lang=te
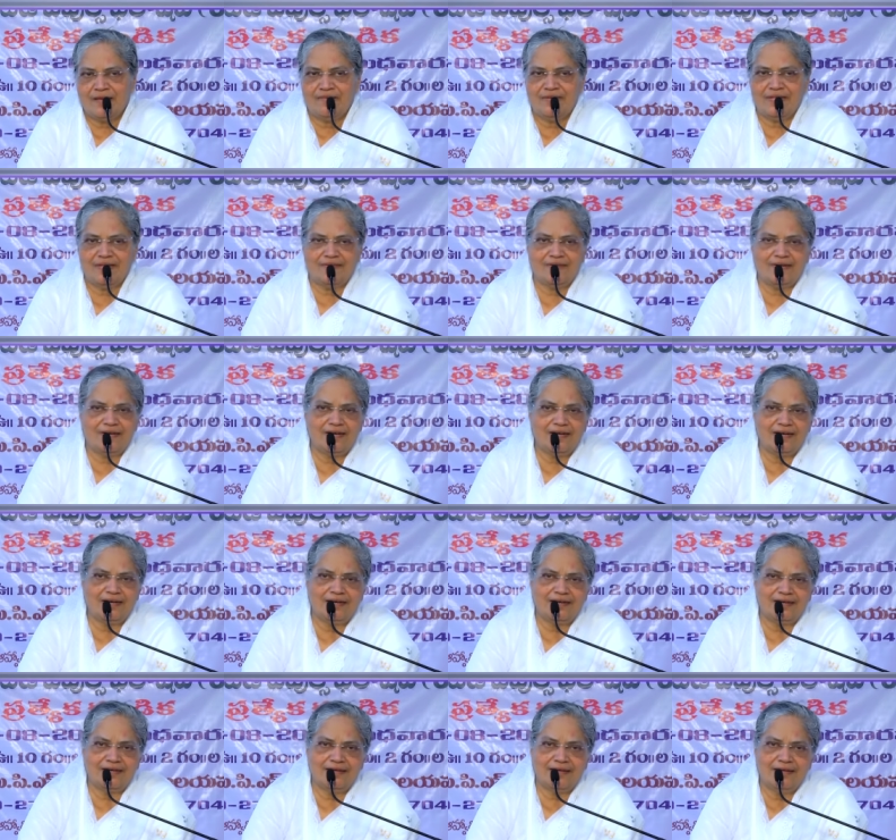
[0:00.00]

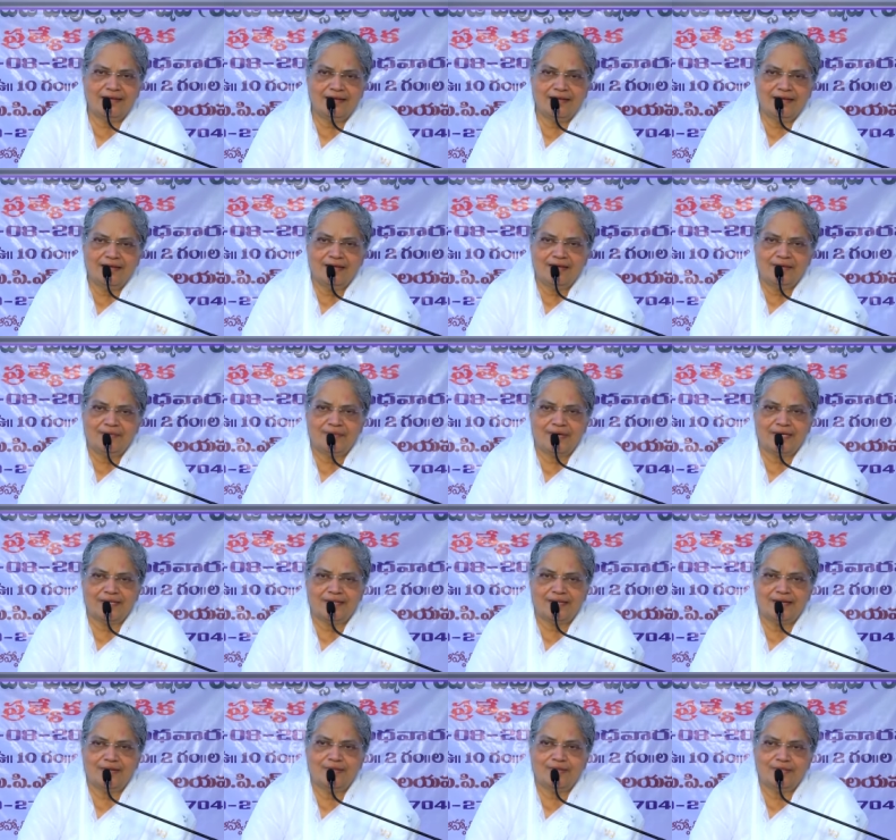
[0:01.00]
విధవరాళ్ళు
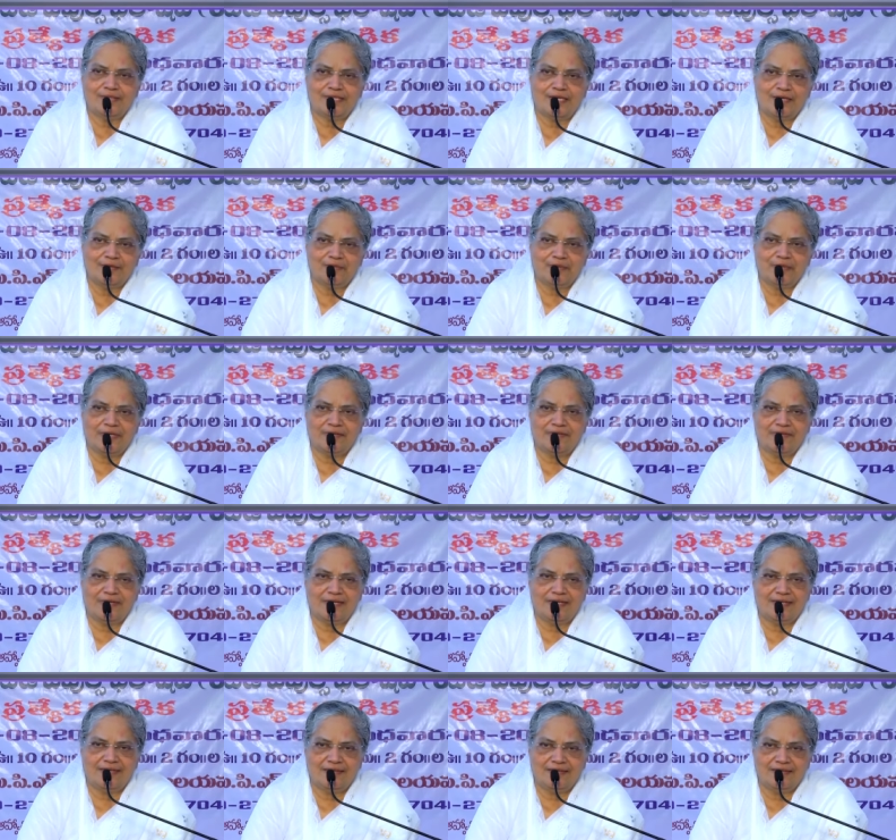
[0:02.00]
భర్తలు చనిపోయిన
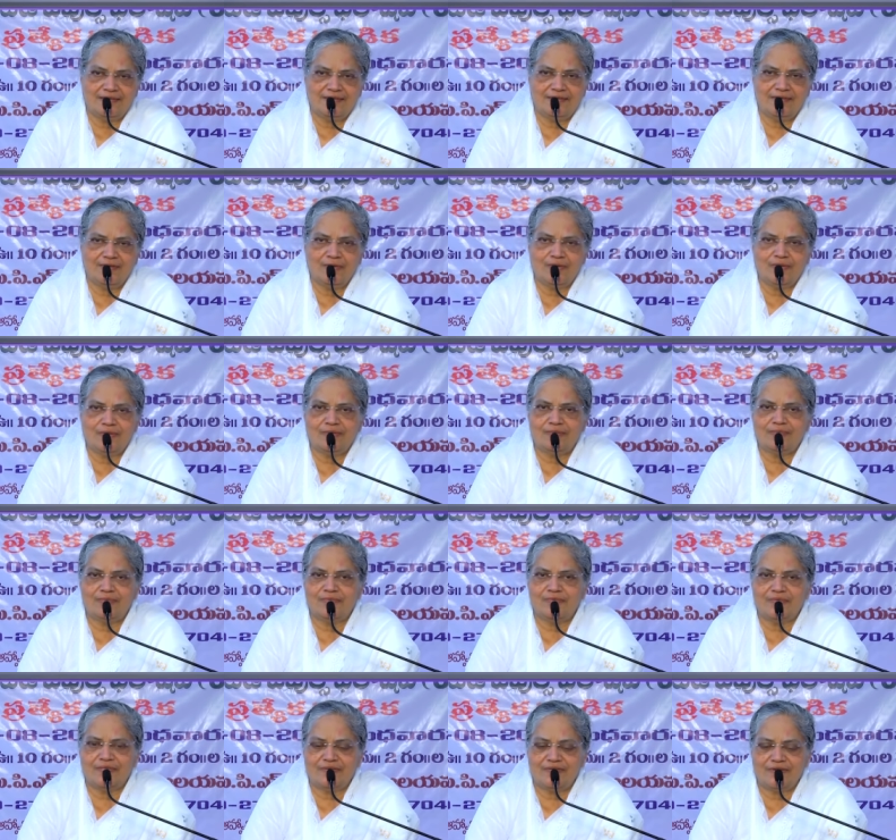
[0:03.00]
వారని ఈ లోకము
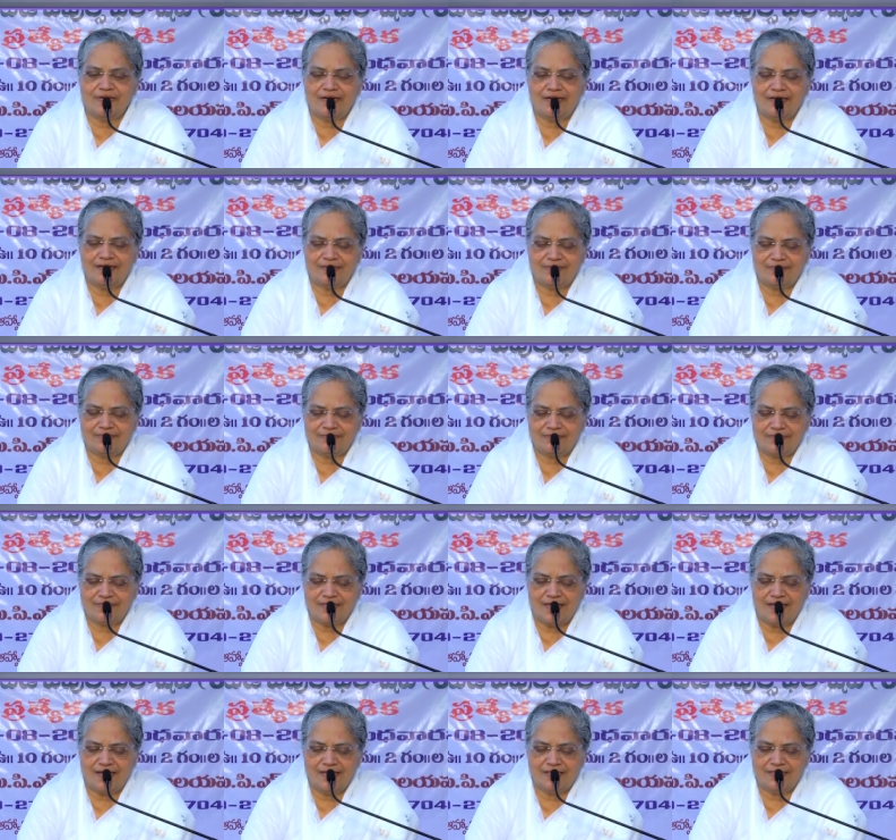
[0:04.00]
విధవరాళ్లను
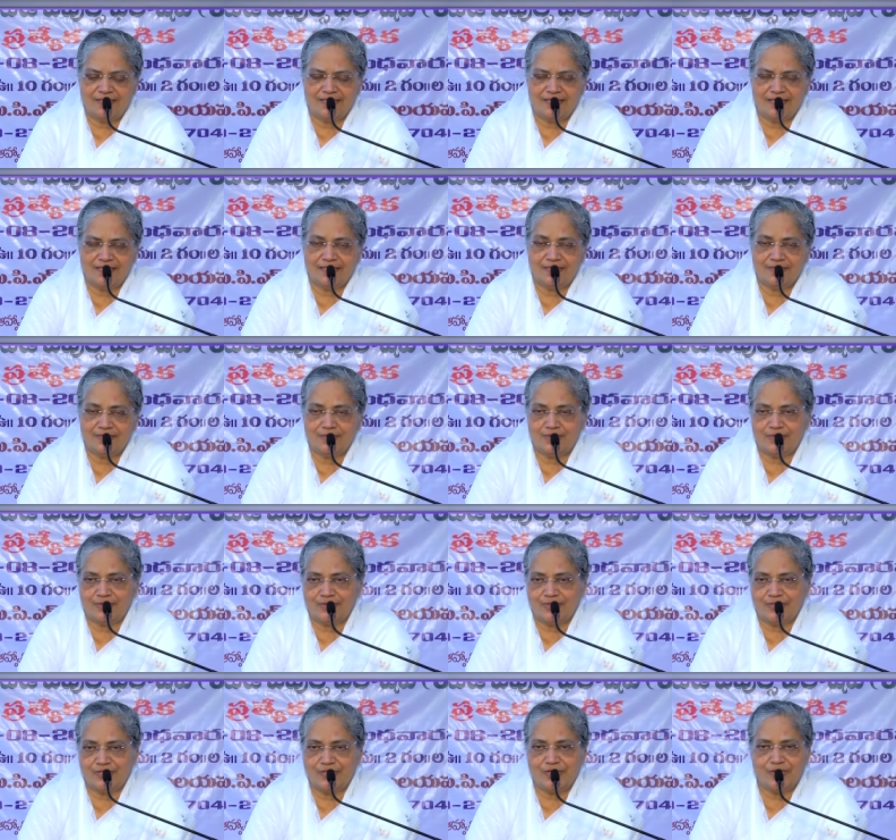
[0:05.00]
చాలా చిన్నగా
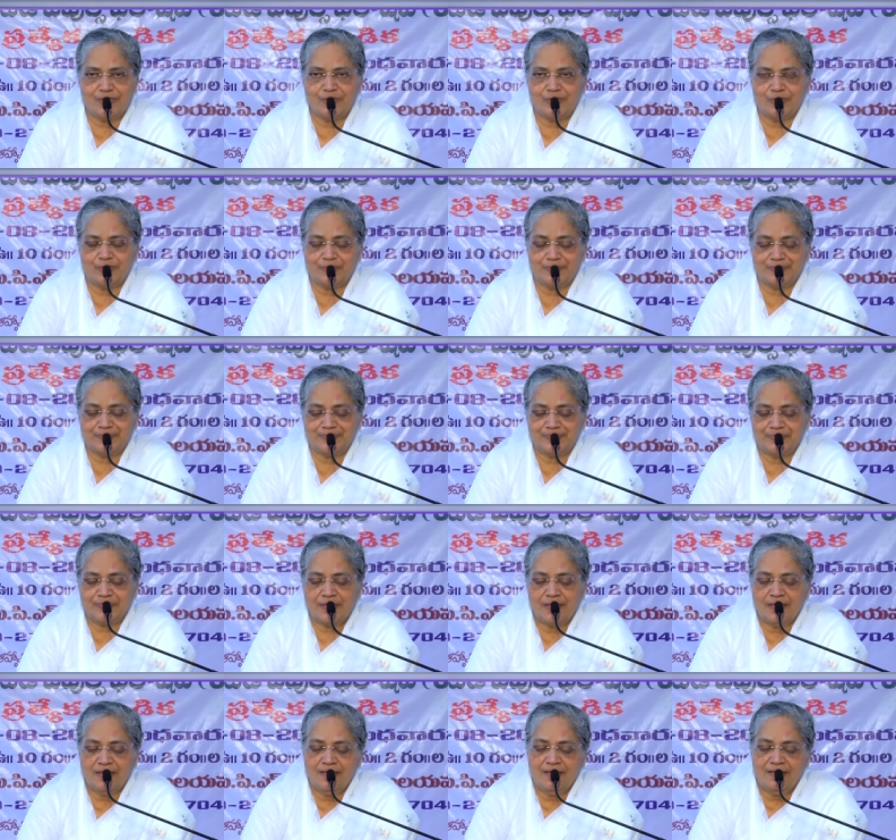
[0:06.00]
చూస్తుంది చిన్న చూపు
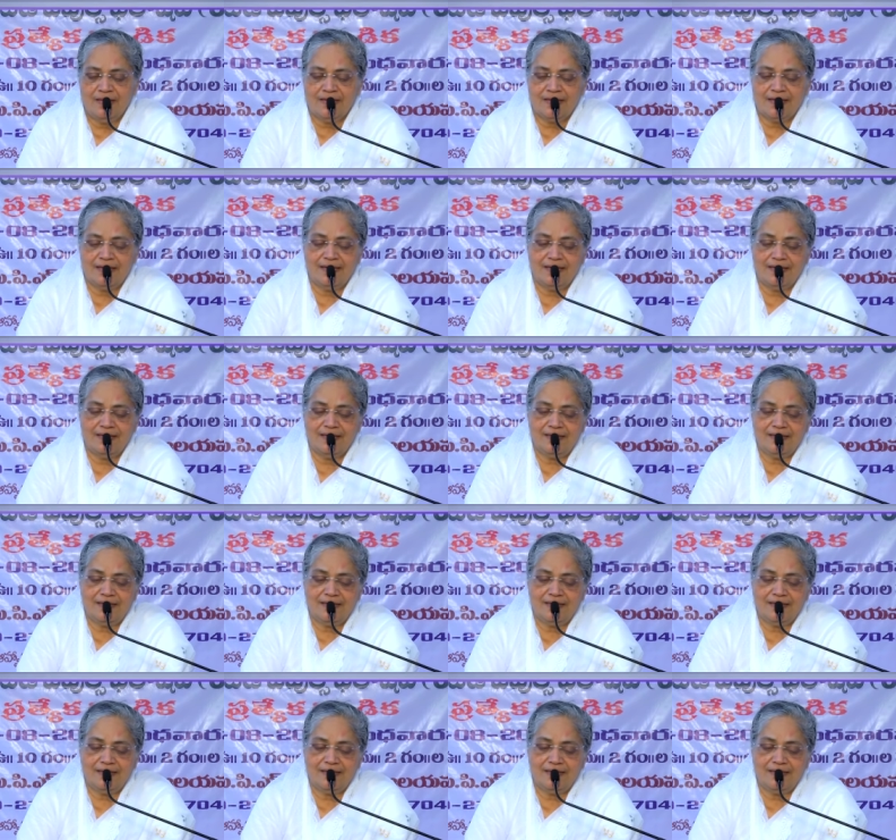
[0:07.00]
కానీ